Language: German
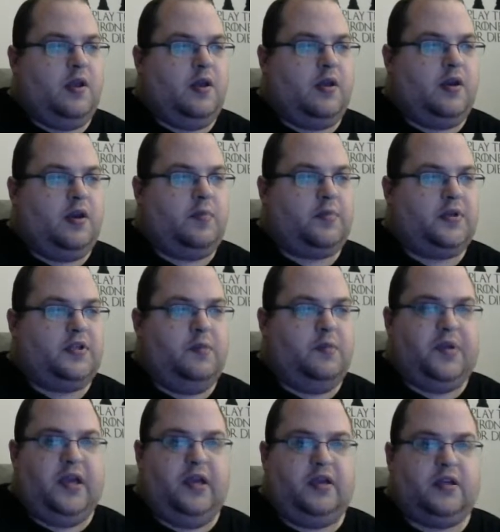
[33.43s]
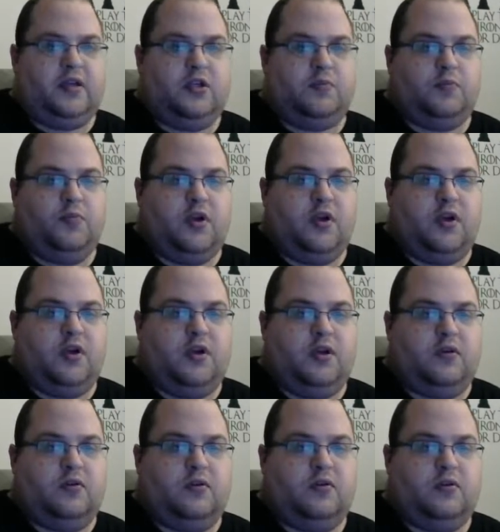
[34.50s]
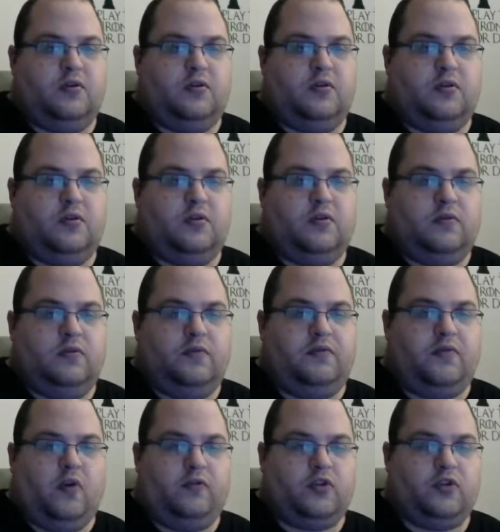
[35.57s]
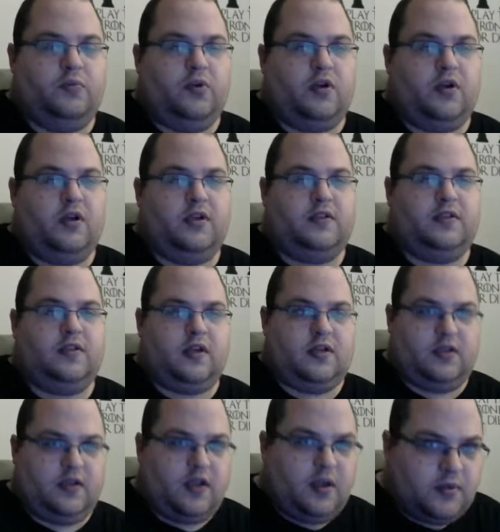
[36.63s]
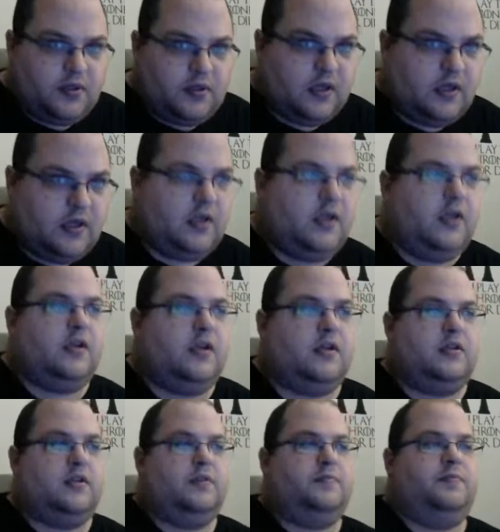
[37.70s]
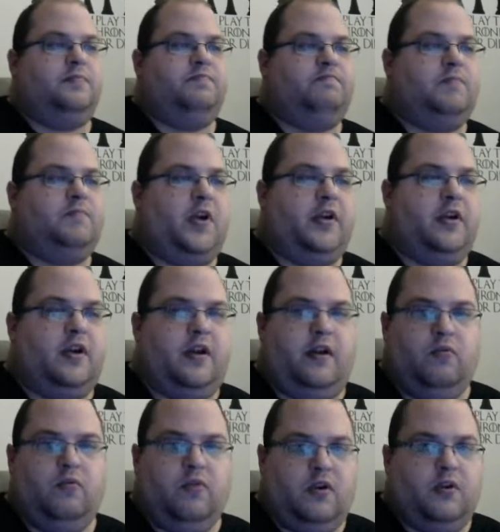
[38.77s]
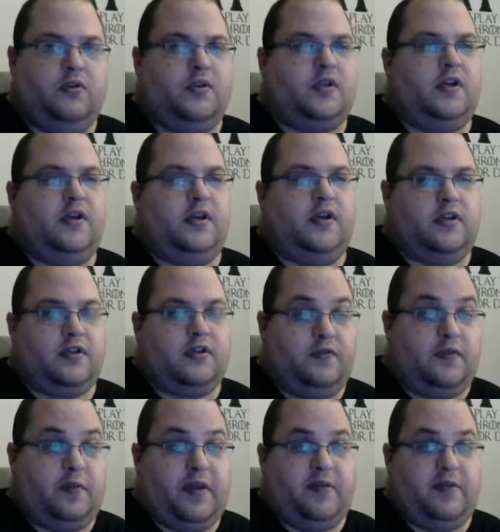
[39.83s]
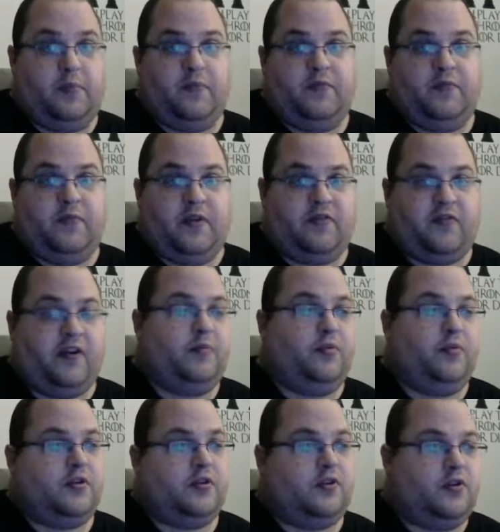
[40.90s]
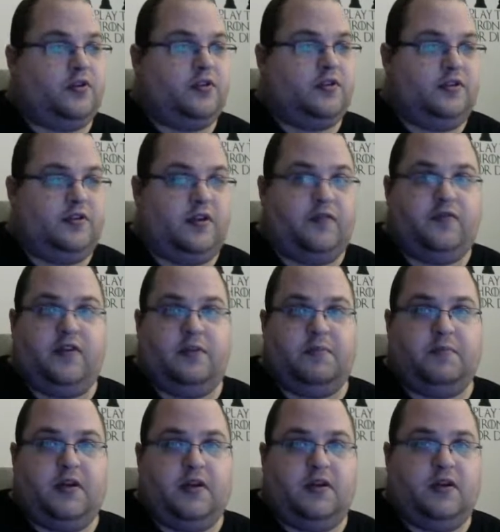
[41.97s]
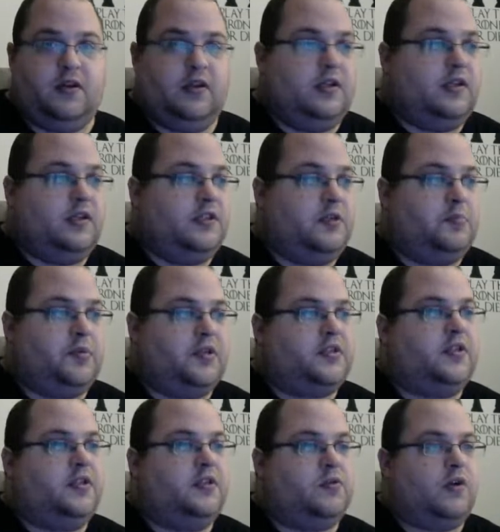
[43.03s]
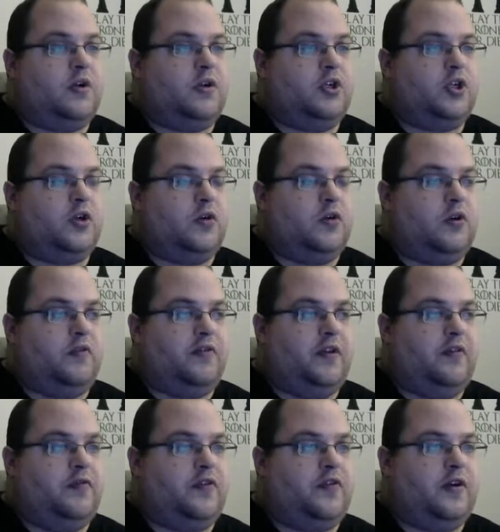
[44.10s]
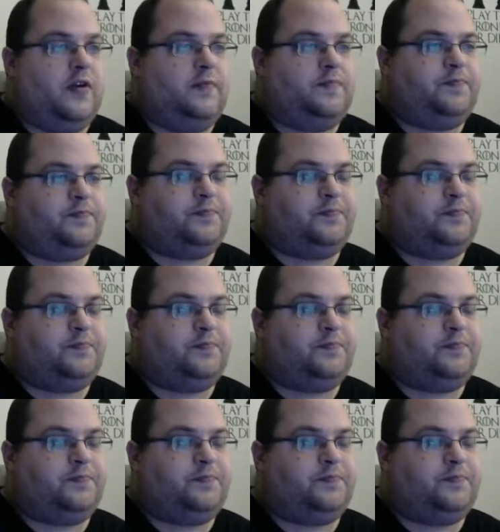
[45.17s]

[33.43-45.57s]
in der Partie Petri Schmücker äh, und Wolf Schmücker gesagt habe, ähm, eine kleine Ungenauigkeit. Wer mehr erfahren möchte, sollte sich da vielleicht mal die Partien zu anschauen. Auf jeden Fall,